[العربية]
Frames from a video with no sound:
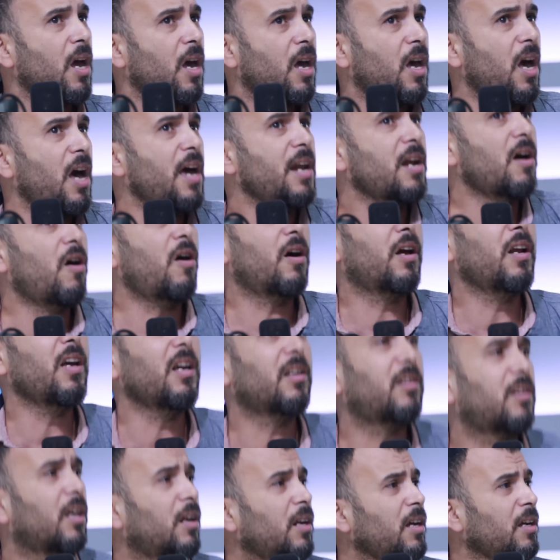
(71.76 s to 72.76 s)
انا إيه،
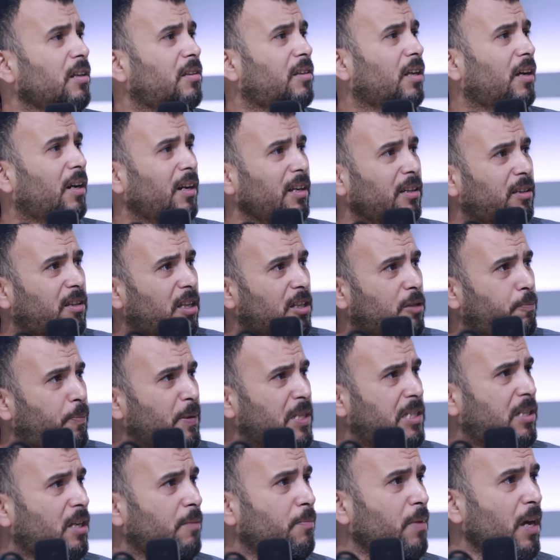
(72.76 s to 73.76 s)
ريت ريت ريت دي
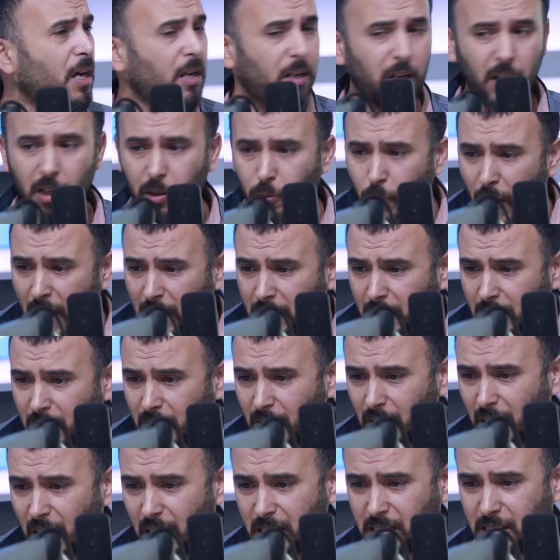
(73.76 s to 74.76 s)
سبيسيمان ريت واحده
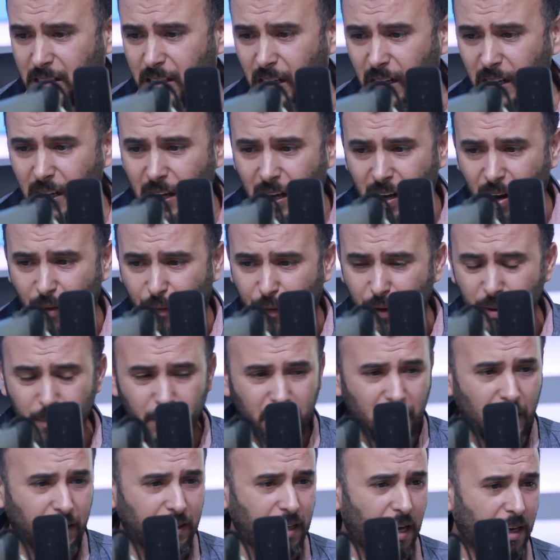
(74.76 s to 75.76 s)
كي القصدريه لا
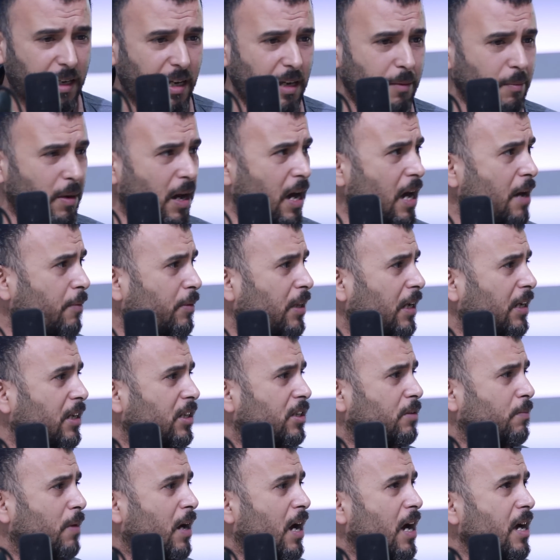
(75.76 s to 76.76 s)
فهمتها تحكي معايا ما
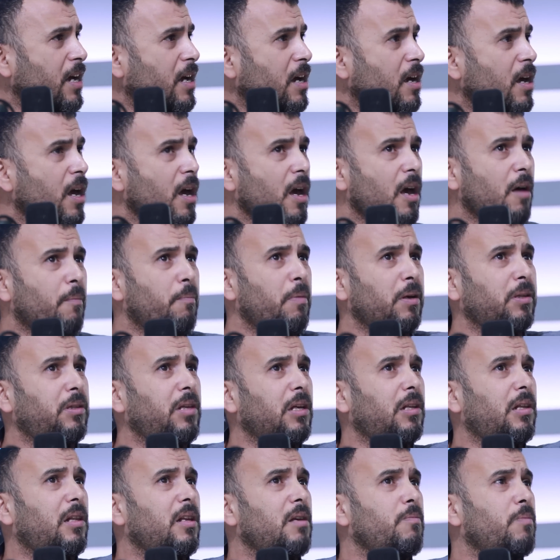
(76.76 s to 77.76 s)
تحكيش معايا
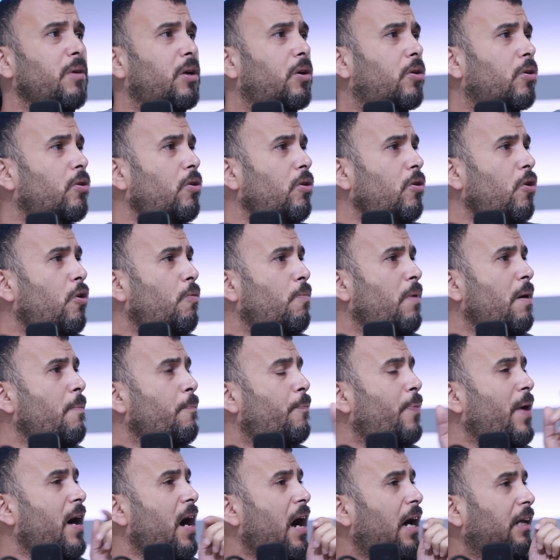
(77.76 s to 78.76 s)
مدت لي ميكرو ومام
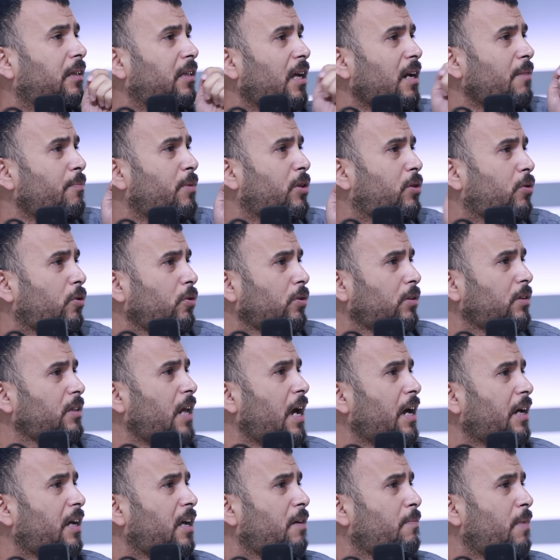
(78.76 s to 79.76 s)
با احترمت كنت
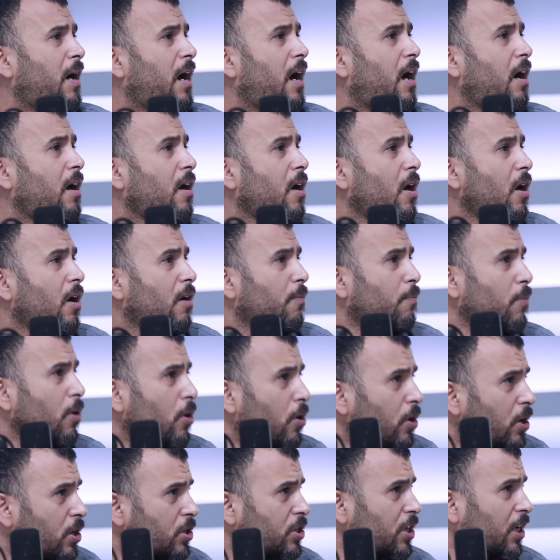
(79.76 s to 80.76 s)
نحكي مع
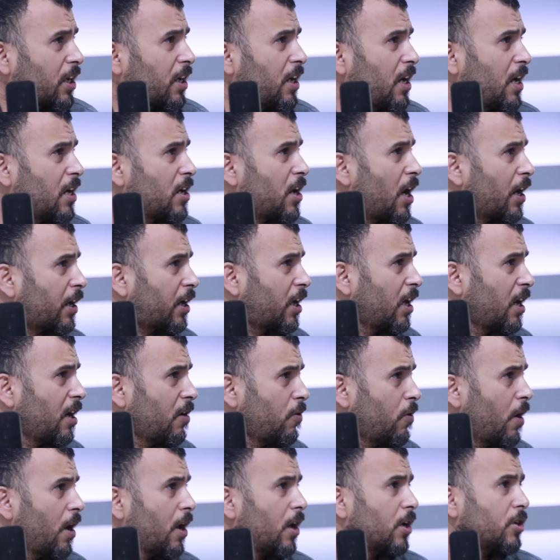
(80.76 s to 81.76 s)
مخرج هكا
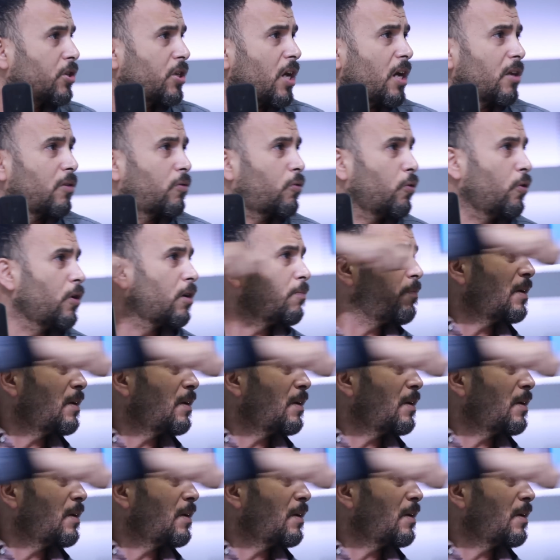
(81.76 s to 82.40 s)
نحكيو جات طول